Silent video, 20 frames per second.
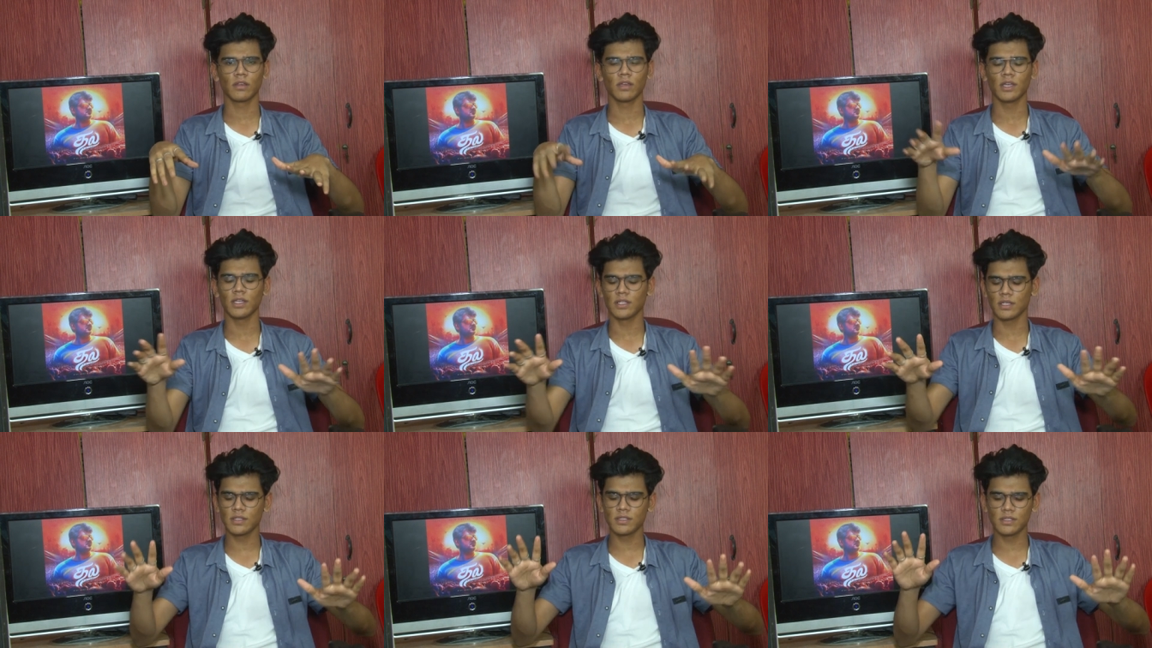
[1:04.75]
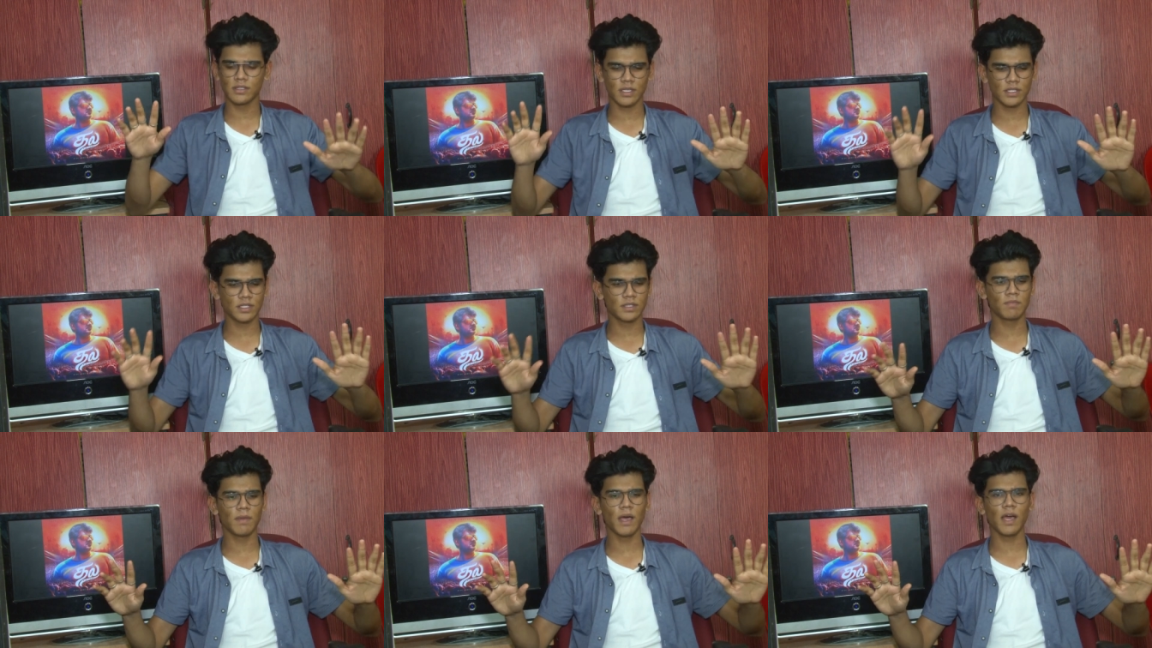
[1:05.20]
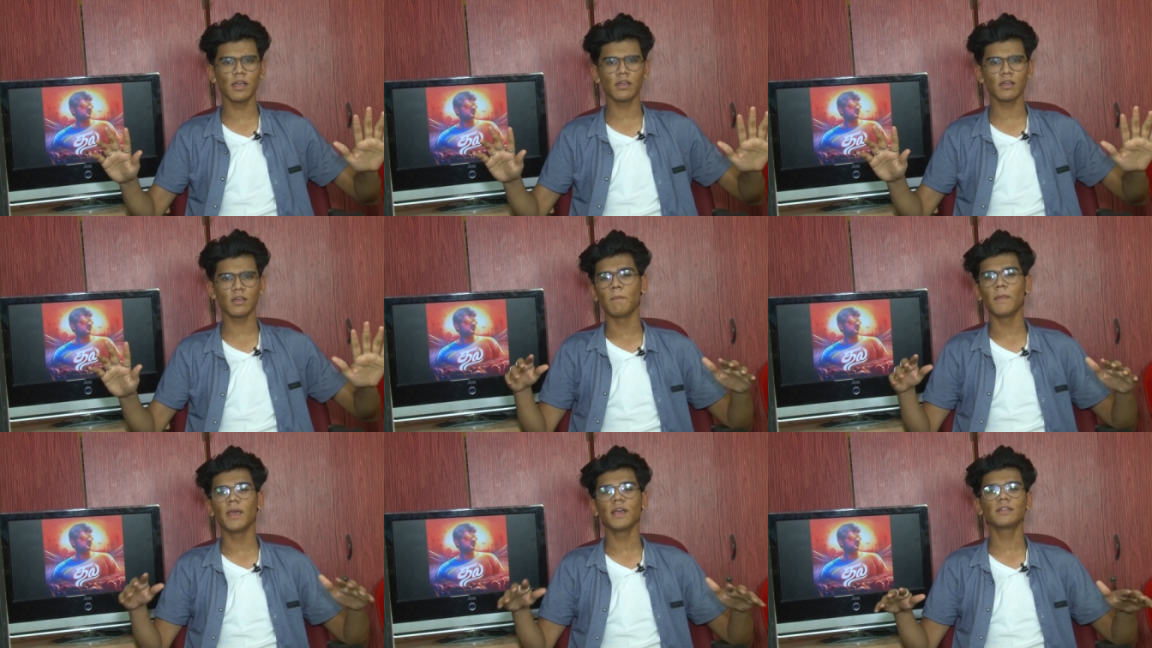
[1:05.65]
ஹி ஜஸ்ட் சிட்ஸ் பேக்
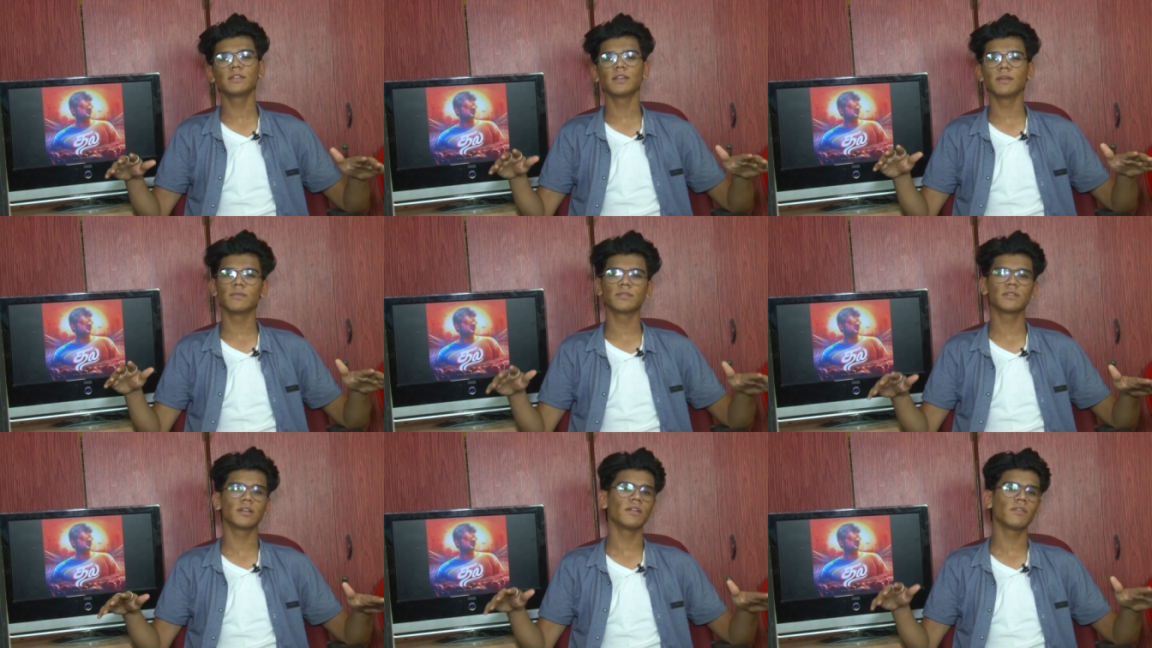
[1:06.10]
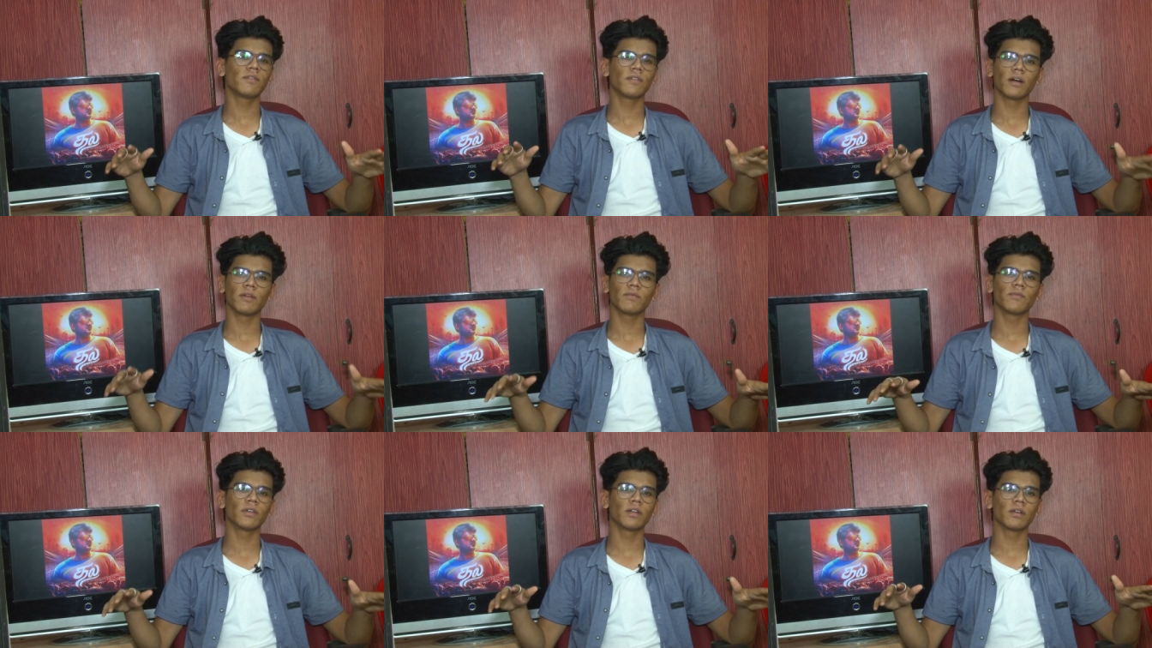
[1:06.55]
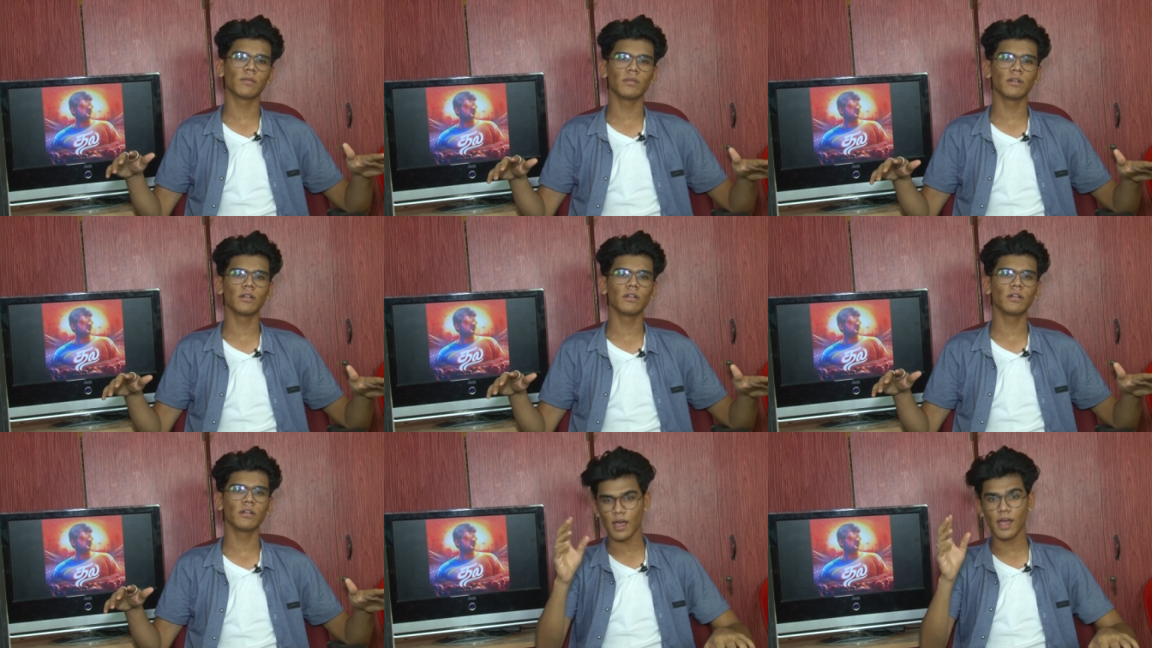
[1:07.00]
மேக்ஸ் ஹிம்செல்ஃப்
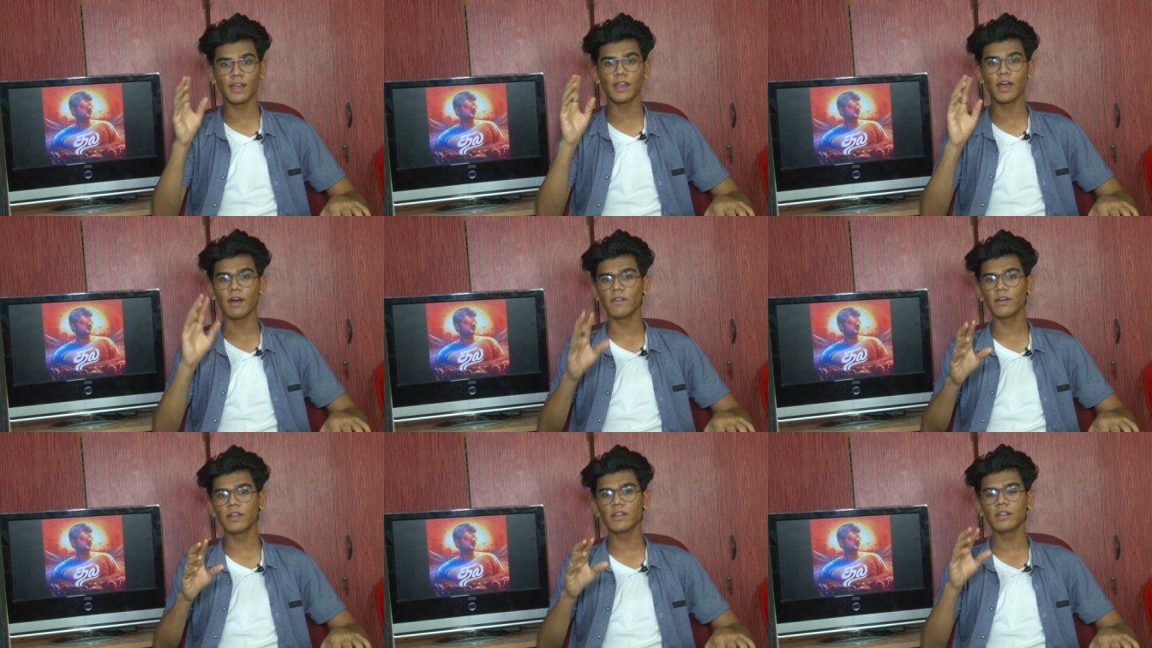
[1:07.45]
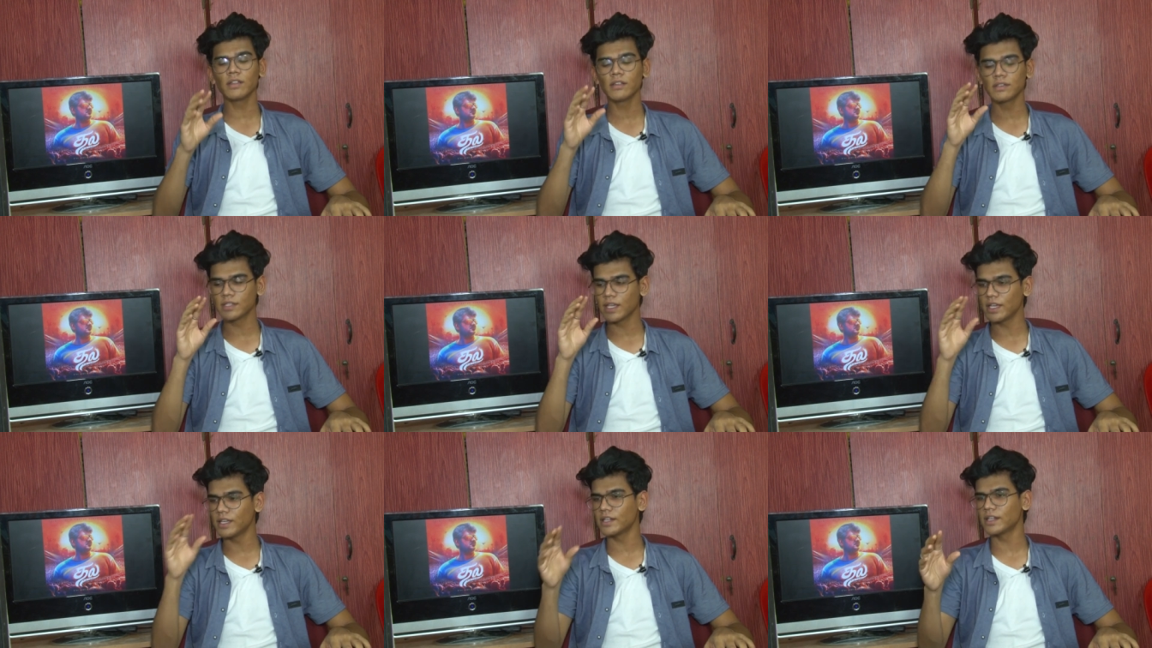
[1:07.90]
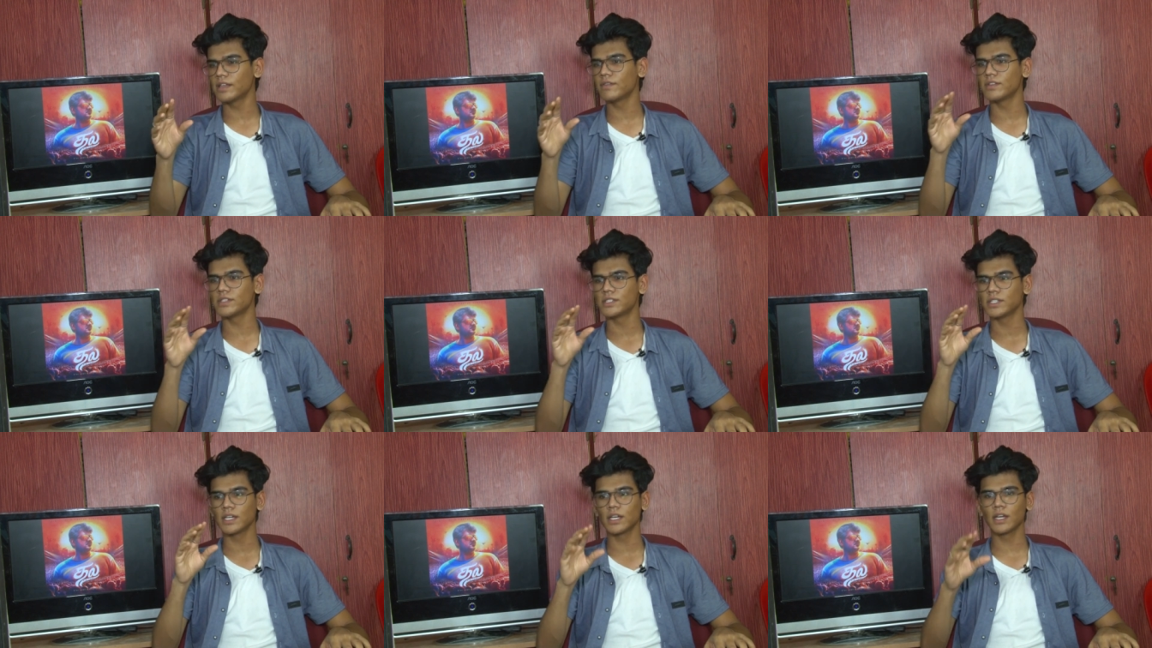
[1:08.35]
கம்ஃபர்டபுள் அண்ட் அவர் செய்கிற
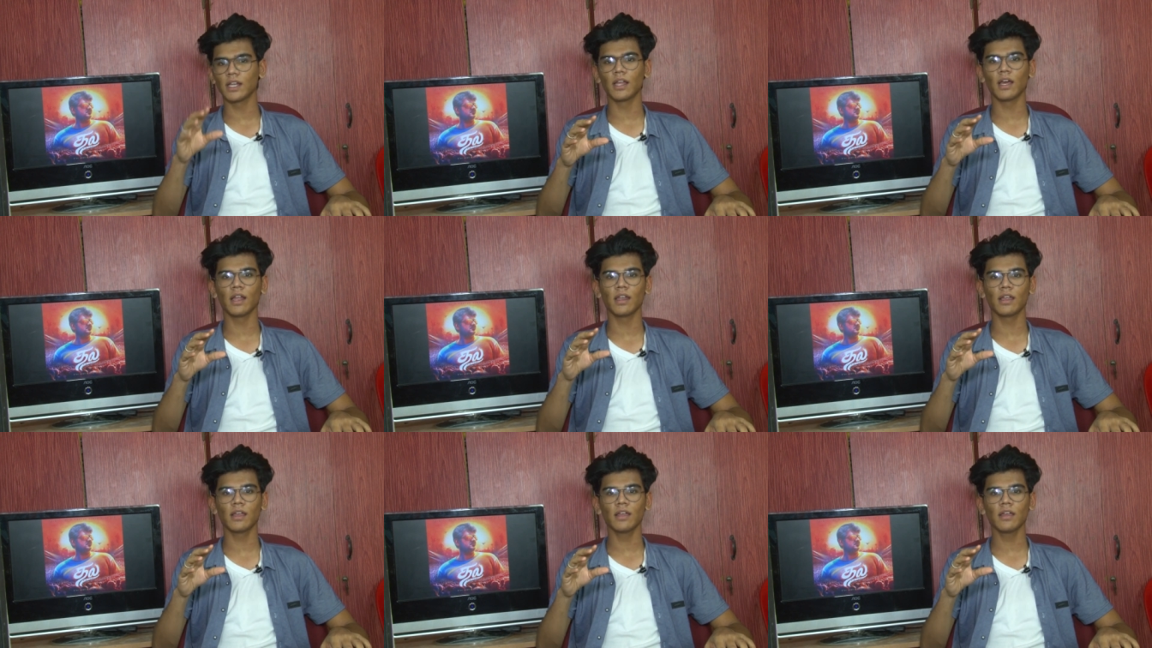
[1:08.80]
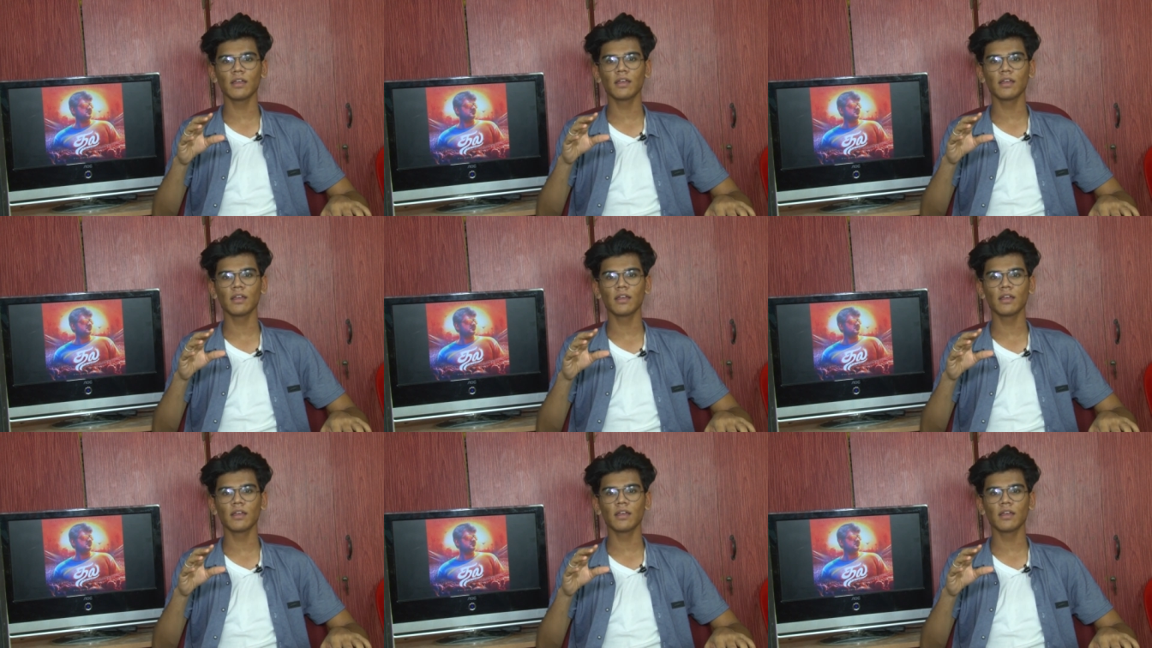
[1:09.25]
விஷயங்களால்